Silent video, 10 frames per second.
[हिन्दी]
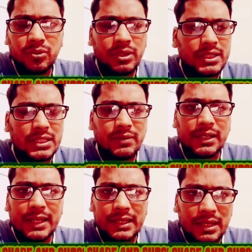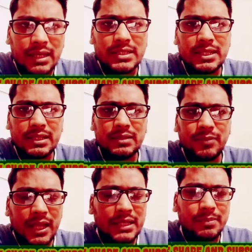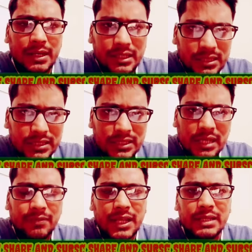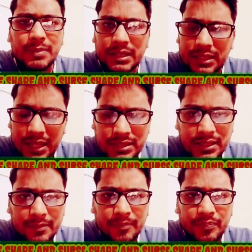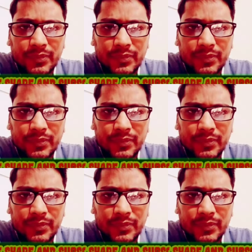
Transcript: उनके जीवन का एक ही लक्ष्य है कि फलानी पार्टी जीत जाए फलानी पार्टी हार जाए